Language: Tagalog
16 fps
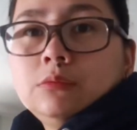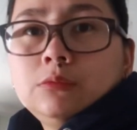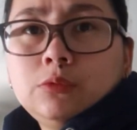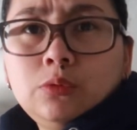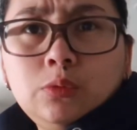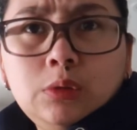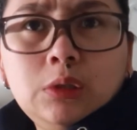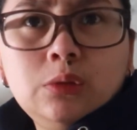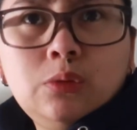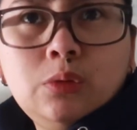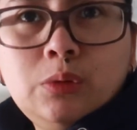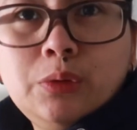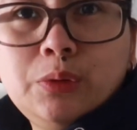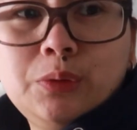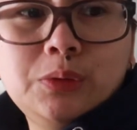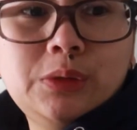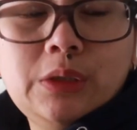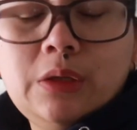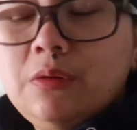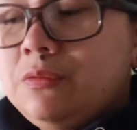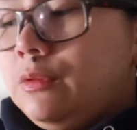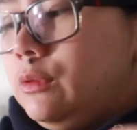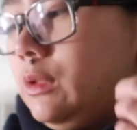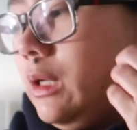tunog na tunog yung
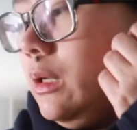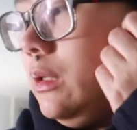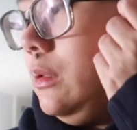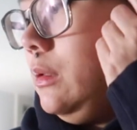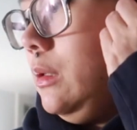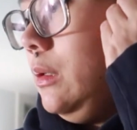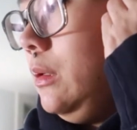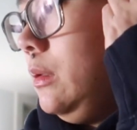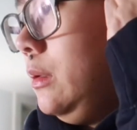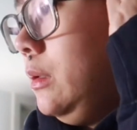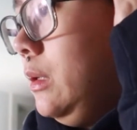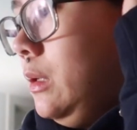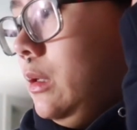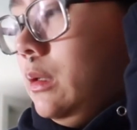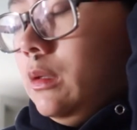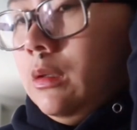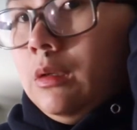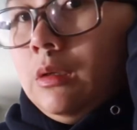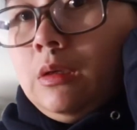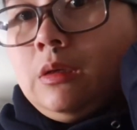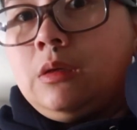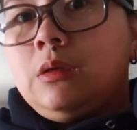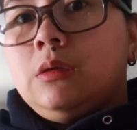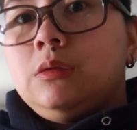cellphone ni ate.
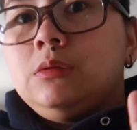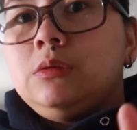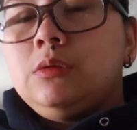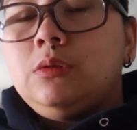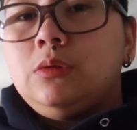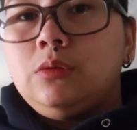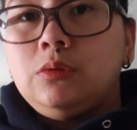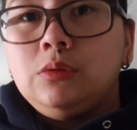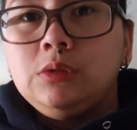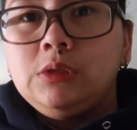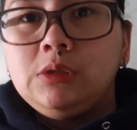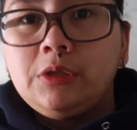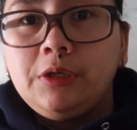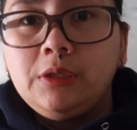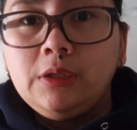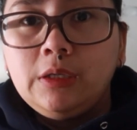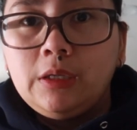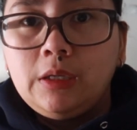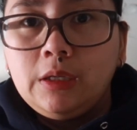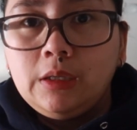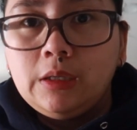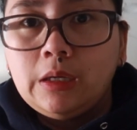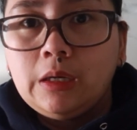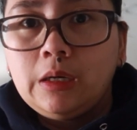So, start na
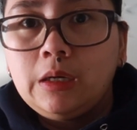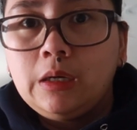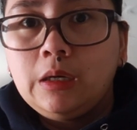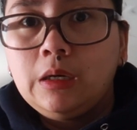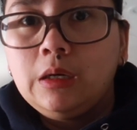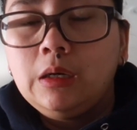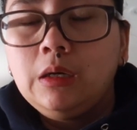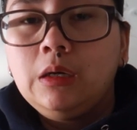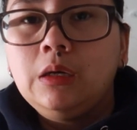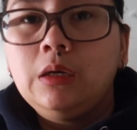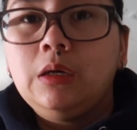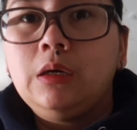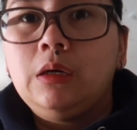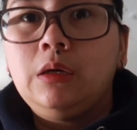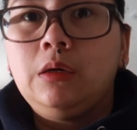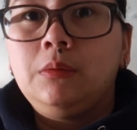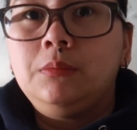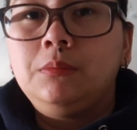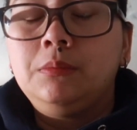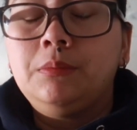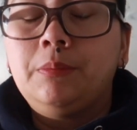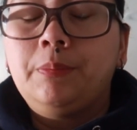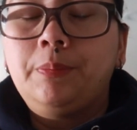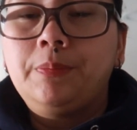rin ng um,
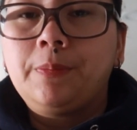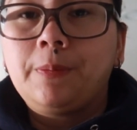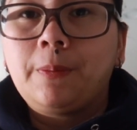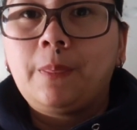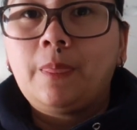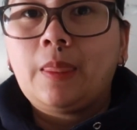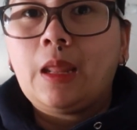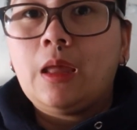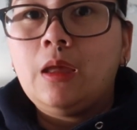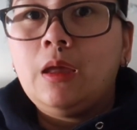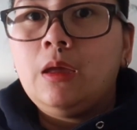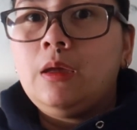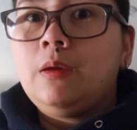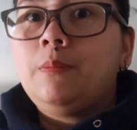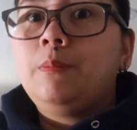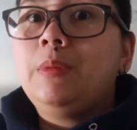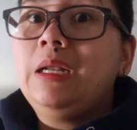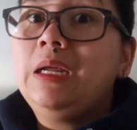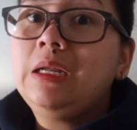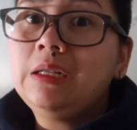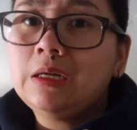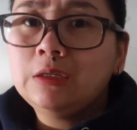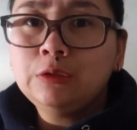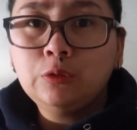balik
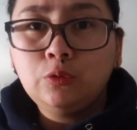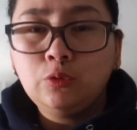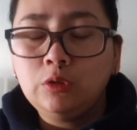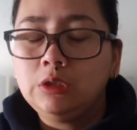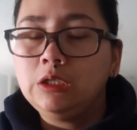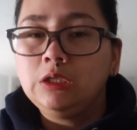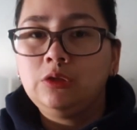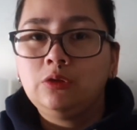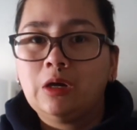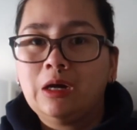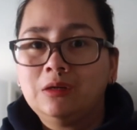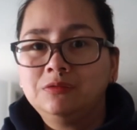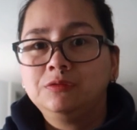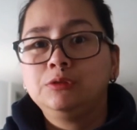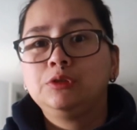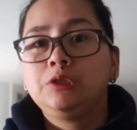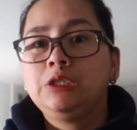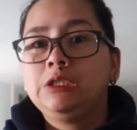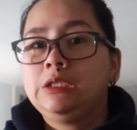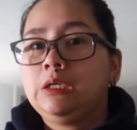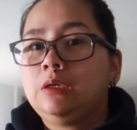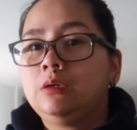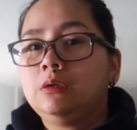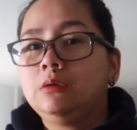ng school dito after
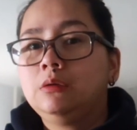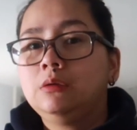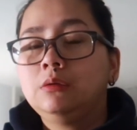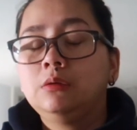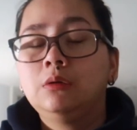ng